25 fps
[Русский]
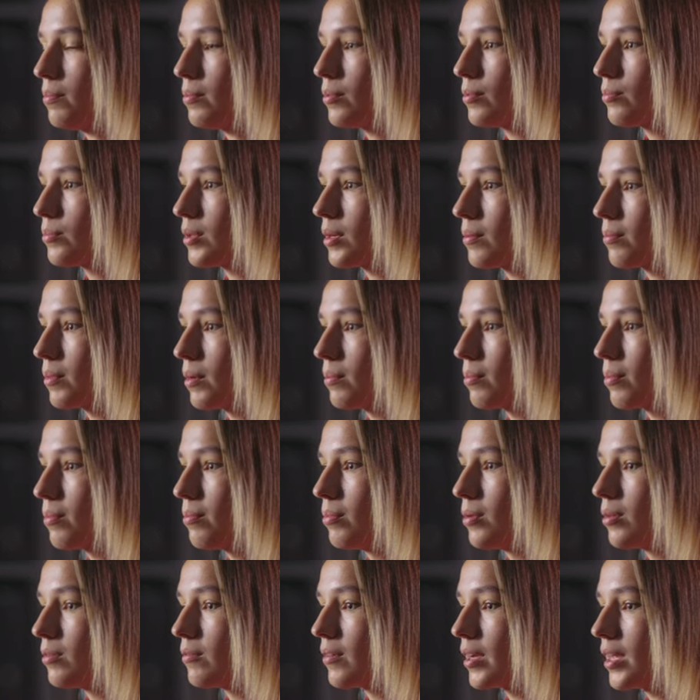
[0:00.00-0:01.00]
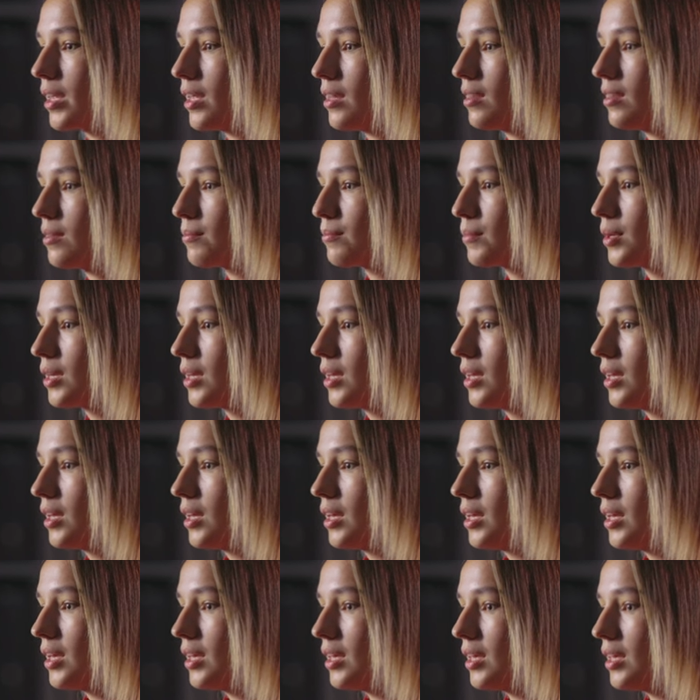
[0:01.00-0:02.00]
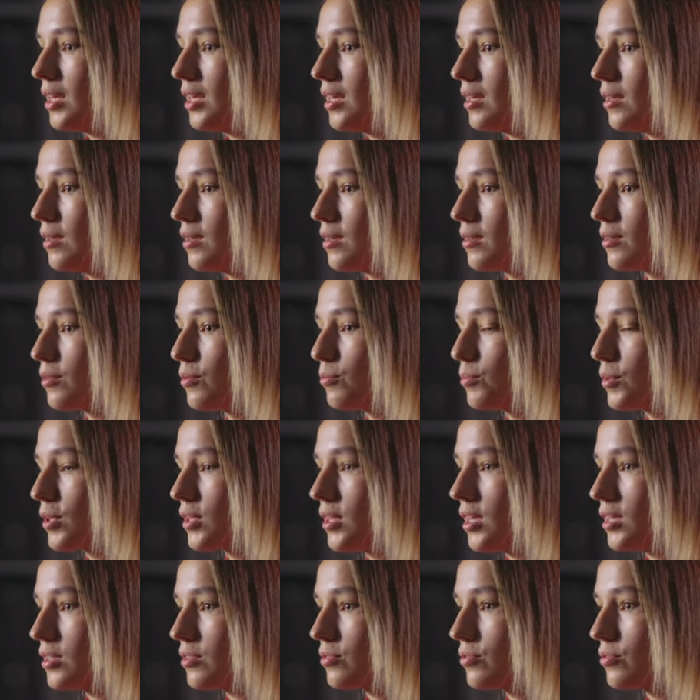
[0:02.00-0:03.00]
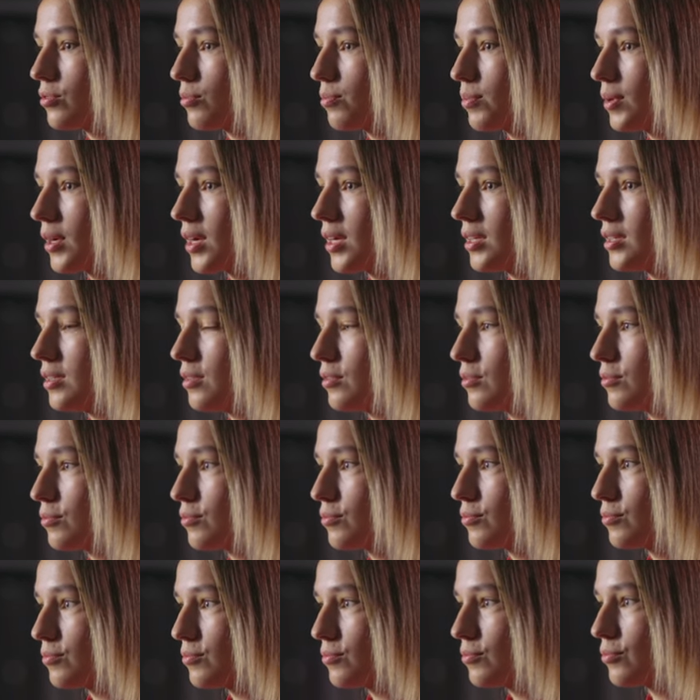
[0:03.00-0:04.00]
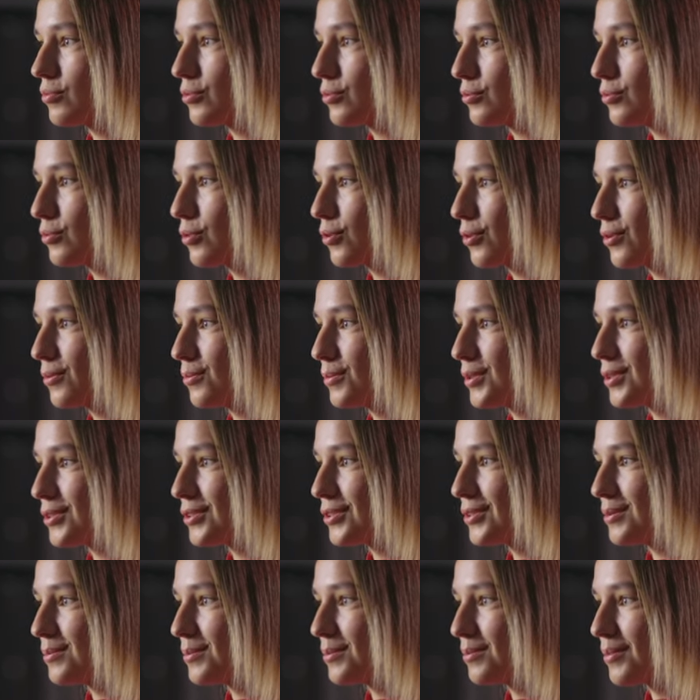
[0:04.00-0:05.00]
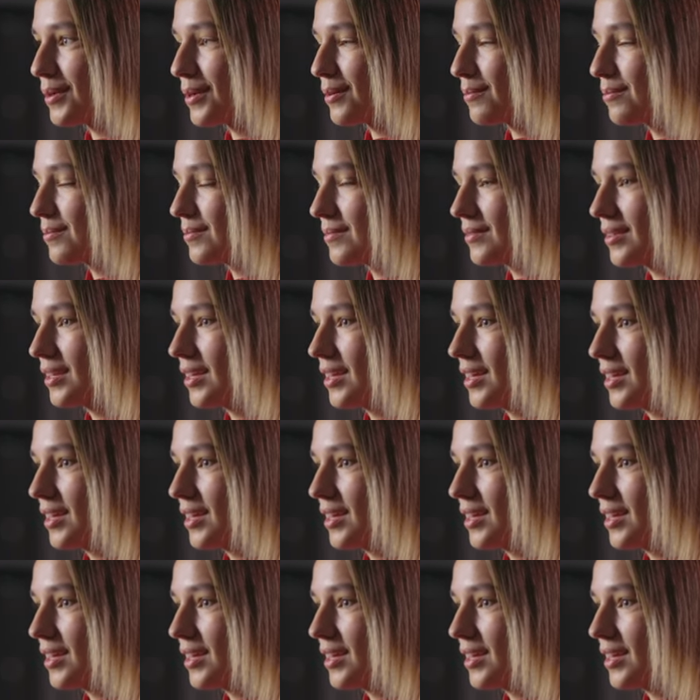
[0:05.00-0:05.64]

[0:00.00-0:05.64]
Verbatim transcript: папа, у меня папа был военным, и у меня детство все проходило вот в строгом режиме прям.